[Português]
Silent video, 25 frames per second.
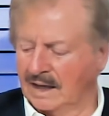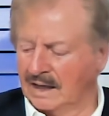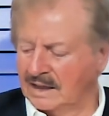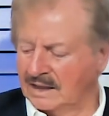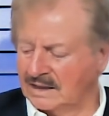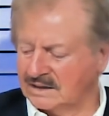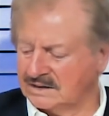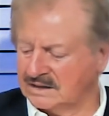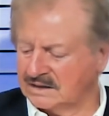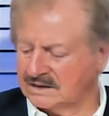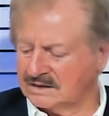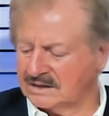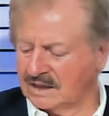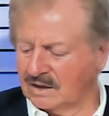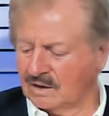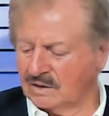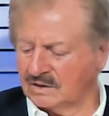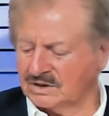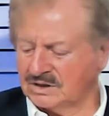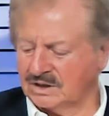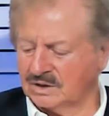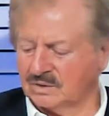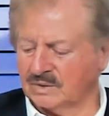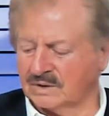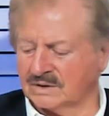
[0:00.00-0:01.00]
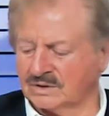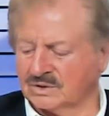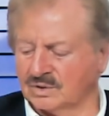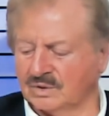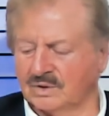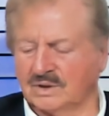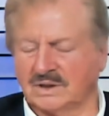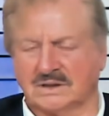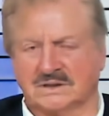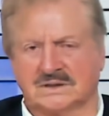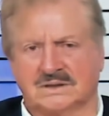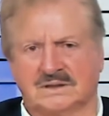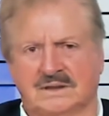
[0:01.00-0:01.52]
Existem
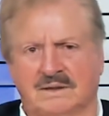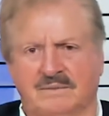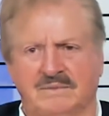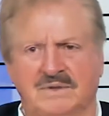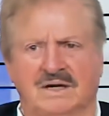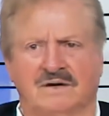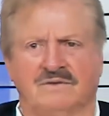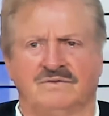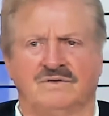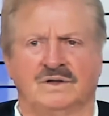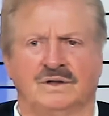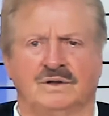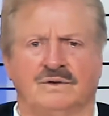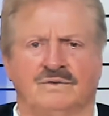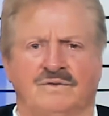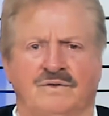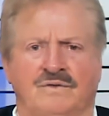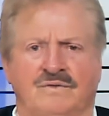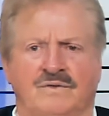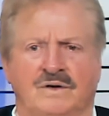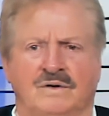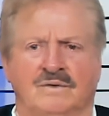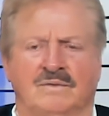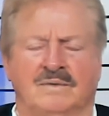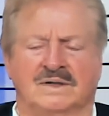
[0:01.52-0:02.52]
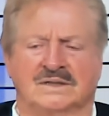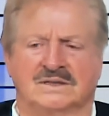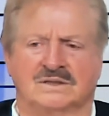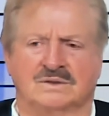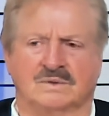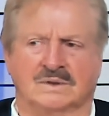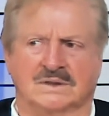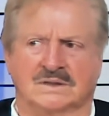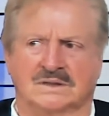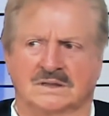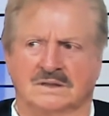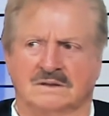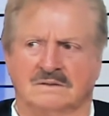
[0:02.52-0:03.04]
situações, na minha vida eu vivi uma
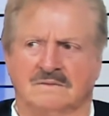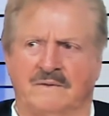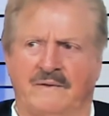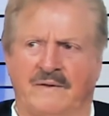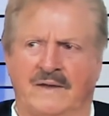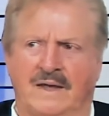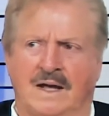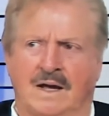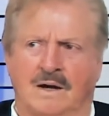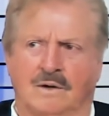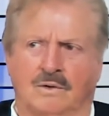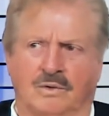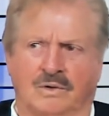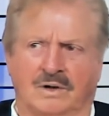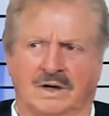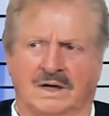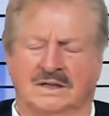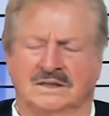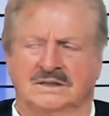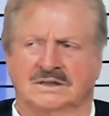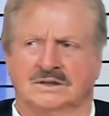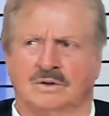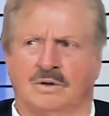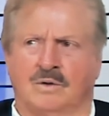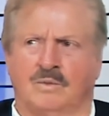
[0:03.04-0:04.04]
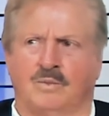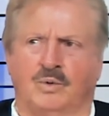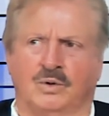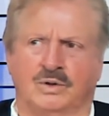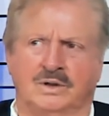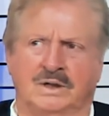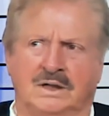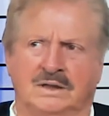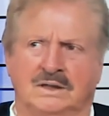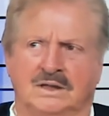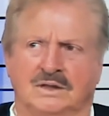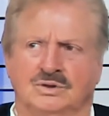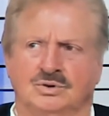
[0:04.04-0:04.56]
situação com relação ao
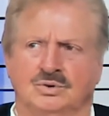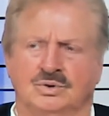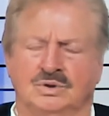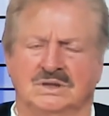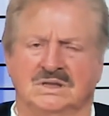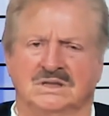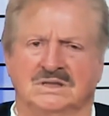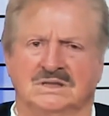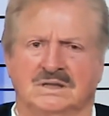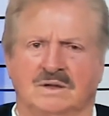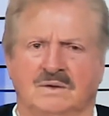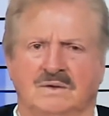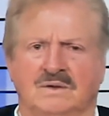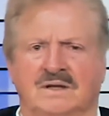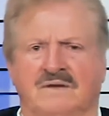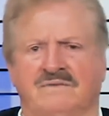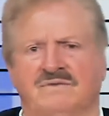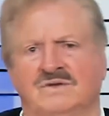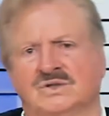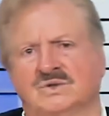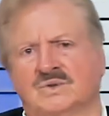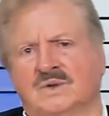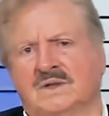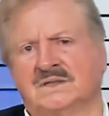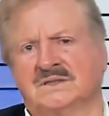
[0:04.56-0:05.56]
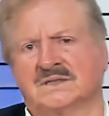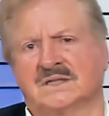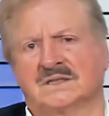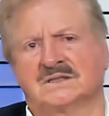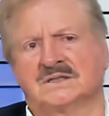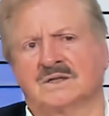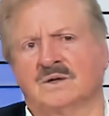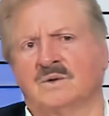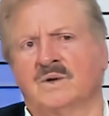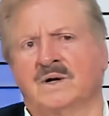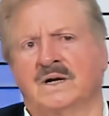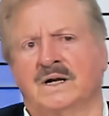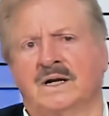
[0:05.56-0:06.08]
poder da sugestão e da
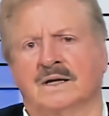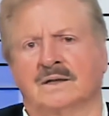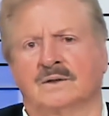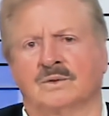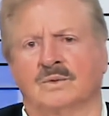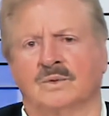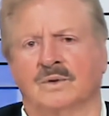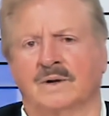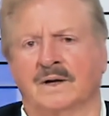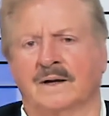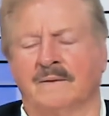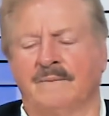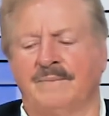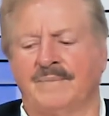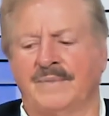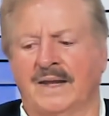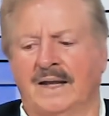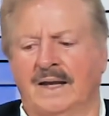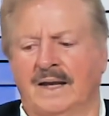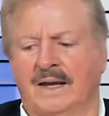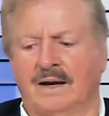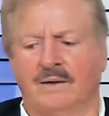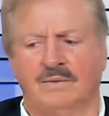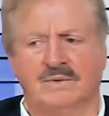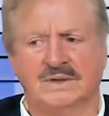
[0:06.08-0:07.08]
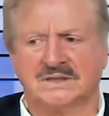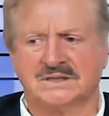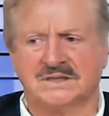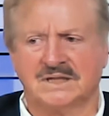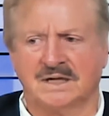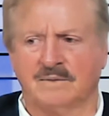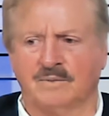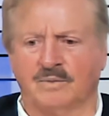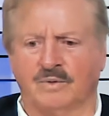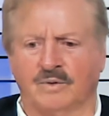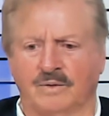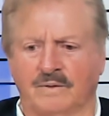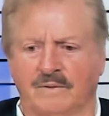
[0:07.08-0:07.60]
visualização criadora. É um
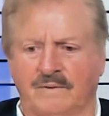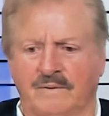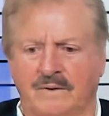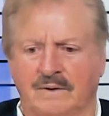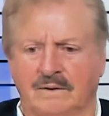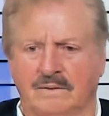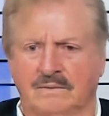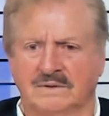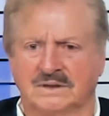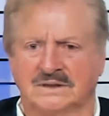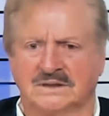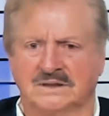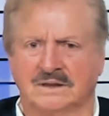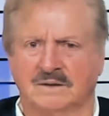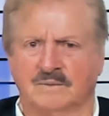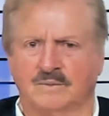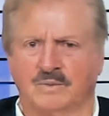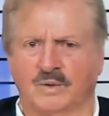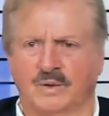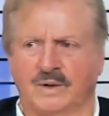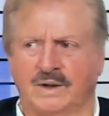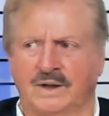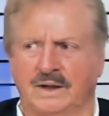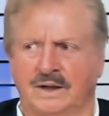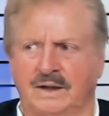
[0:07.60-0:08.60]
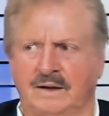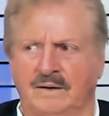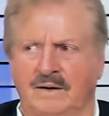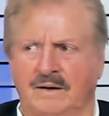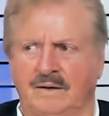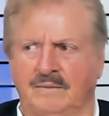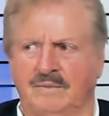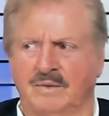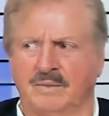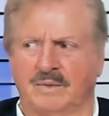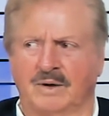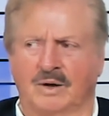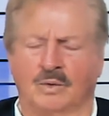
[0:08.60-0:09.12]
exemplo, um exemplo que
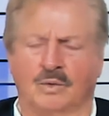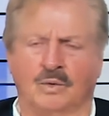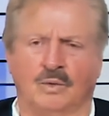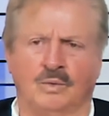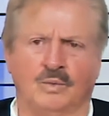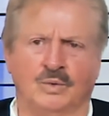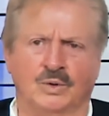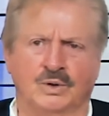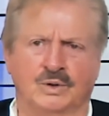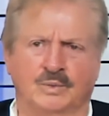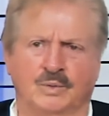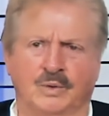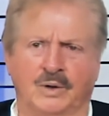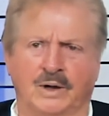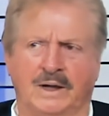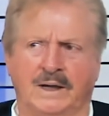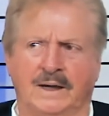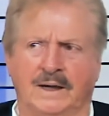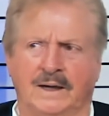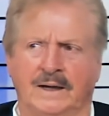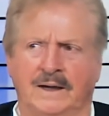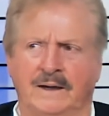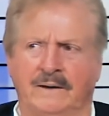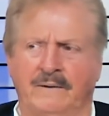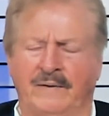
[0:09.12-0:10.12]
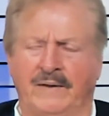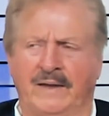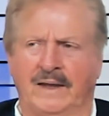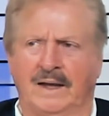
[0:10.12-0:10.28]
me marcou muito porque